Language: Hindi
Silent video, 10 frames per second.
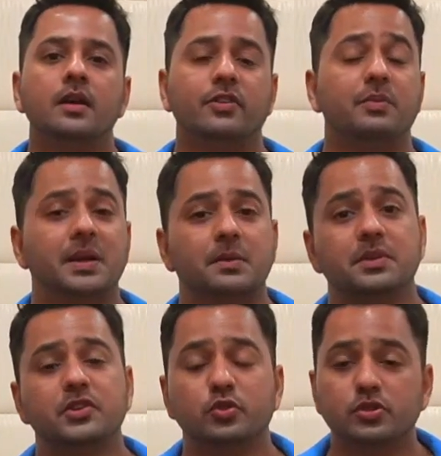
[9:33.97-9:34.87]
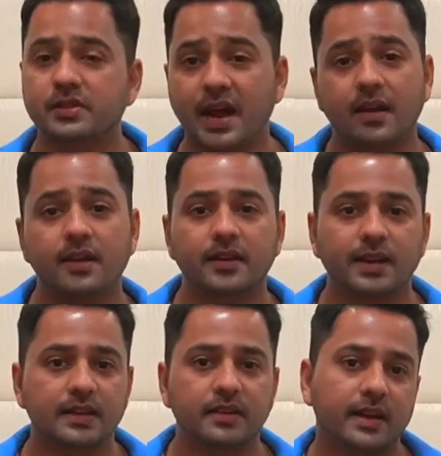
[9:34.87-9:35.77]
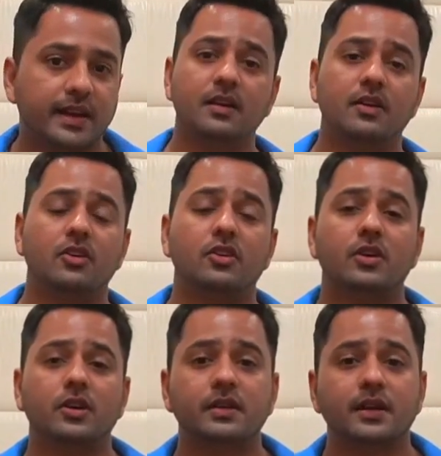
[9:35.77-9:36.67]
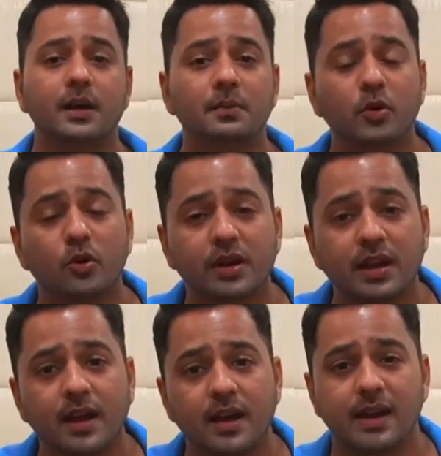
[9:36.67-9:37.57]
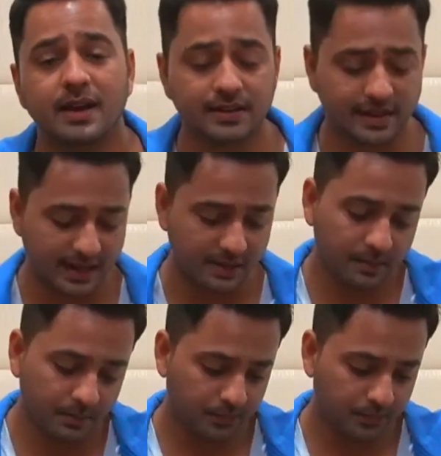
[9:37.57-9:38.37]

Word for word: फिर मैंने अपने शूज़ ड्राई करने के लिए रखे और अब हो गया है टाइम